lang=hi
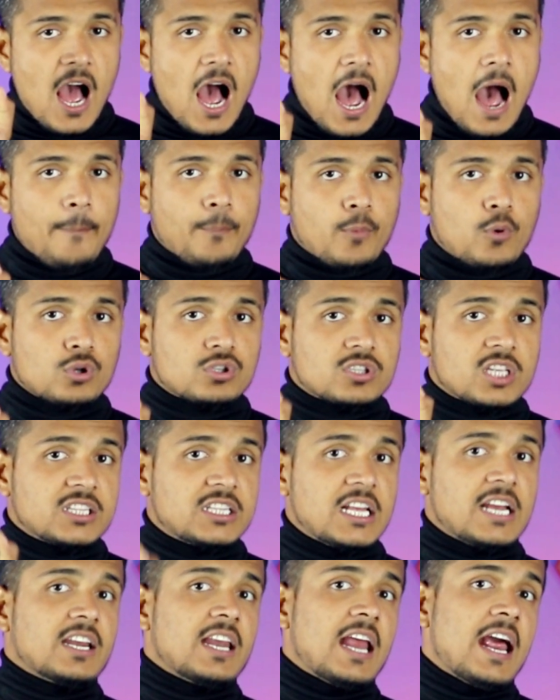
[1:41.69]
आपको
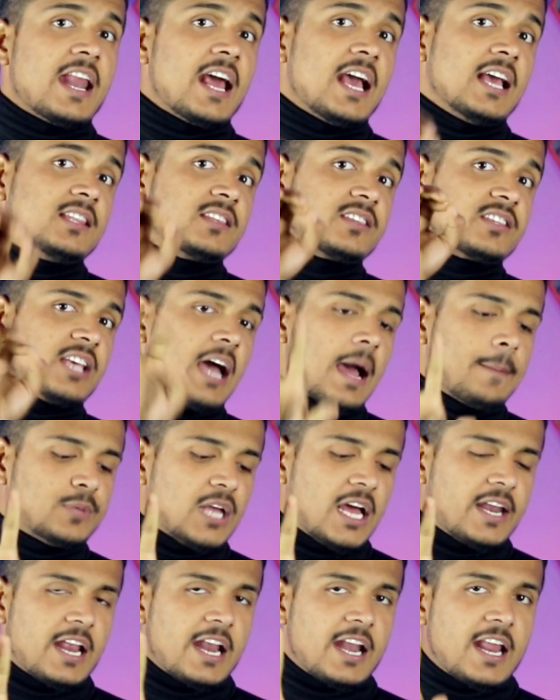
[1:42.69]
सतर्क रहना है
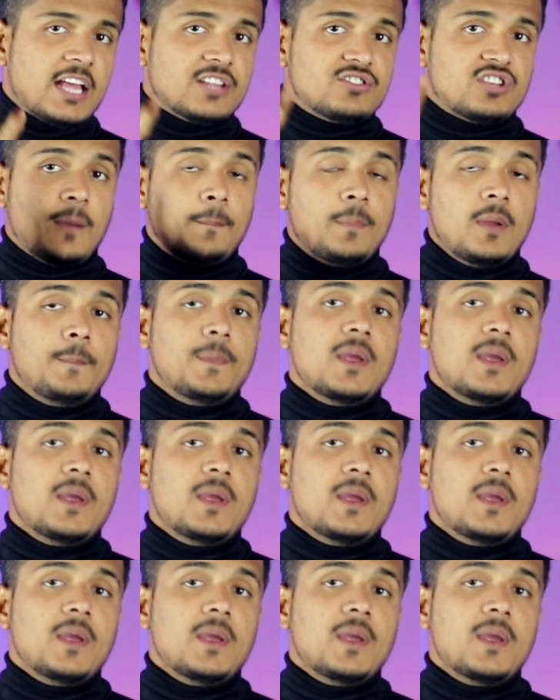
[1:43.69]
सावधान रहना है जब भी,